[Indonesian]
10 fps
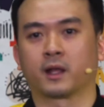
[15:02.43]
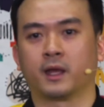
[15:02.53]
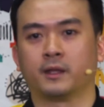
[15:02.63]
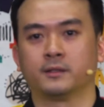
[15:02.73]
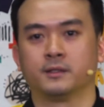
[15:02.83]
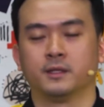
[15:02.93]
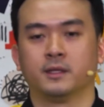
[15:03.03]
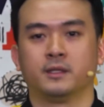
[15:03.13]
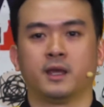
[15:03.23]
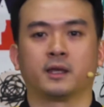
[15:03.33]
makan
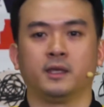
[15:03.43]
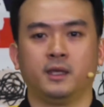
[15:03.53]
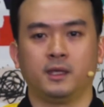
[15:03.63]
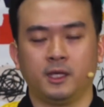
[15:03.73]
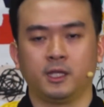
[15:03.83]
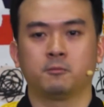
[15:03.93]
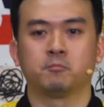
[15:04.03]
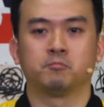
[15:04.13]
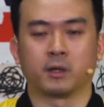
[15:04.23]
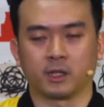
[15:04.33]
yang ingin
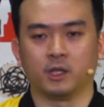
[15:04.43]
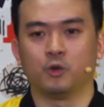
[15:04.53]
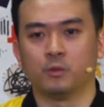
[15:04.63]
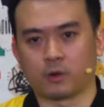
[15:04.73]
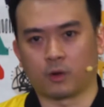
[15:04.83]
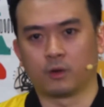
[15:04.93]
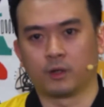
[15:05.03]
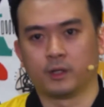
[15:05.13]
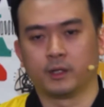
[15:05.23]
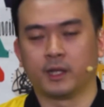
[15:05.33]
pergi umroh.
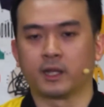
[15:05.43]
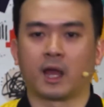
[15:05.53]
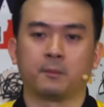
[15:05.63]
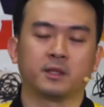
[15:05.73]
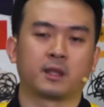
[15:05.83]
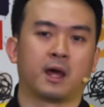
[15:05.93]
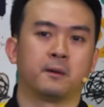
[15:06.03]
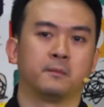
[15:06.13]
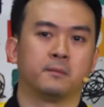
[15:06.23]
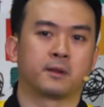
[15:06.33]
Dan kami
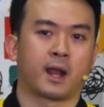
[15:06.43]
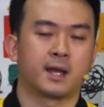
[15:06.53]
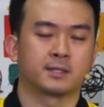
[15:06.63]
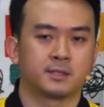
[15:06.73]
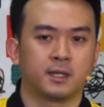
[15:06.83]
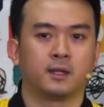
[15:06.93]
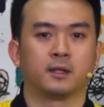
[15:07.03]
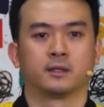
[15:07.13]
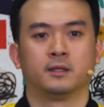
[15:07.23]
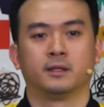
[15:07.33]
telah
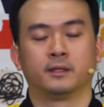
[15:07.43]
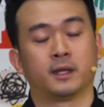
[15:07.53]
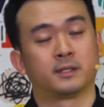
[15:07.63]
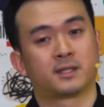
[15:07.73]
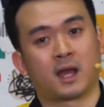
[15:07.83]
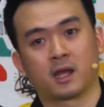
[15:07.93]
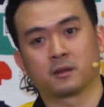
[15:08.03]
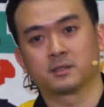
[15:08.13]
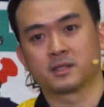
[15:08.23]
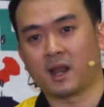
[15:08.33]
berhasil dan
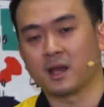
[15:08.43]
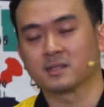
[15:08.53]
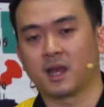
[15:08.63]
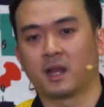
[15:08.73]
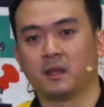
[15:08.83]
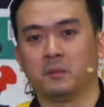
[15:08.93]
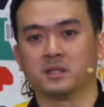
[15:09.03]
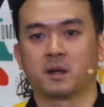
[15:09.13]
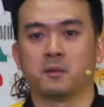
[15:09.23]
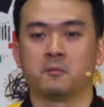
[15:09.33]
sangat senang sekali
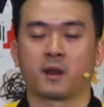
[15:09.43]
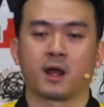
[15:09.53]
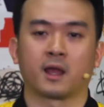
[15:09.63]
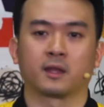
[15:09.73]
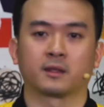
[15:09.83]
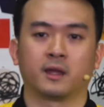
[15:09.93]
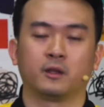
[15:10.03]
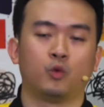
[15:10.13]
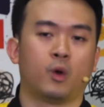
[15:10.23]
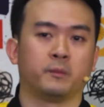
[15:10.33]
bisa
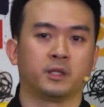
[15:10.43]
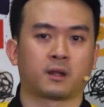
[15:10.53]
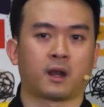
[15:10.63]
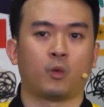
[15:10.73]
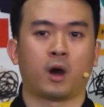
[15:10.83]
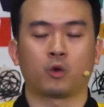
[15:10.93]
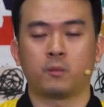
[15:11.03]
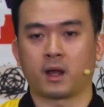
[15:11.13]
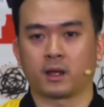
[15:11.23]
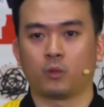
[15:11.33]
memberangkatkan dua mitra
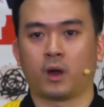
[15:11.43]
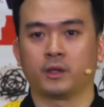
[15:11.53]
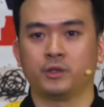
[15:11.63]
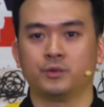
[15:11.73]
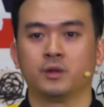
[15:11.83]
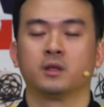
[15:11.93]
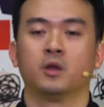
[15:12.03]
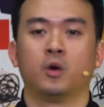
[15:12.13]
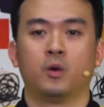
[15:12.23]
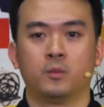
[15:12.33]
warung makan Wahyu
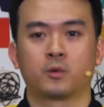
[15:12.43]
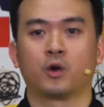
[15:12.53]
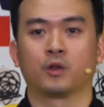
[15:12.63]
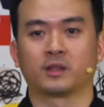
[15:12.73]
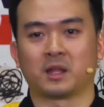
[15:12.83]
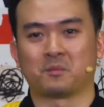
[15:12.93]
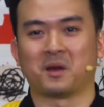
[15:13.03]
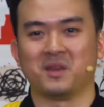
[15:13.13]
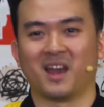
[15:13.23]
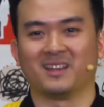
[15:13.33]
umroh
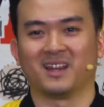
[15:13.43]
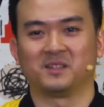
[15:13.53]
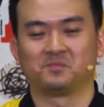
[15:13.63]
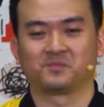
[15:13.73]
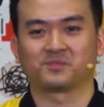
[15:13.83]
tanpa biaya.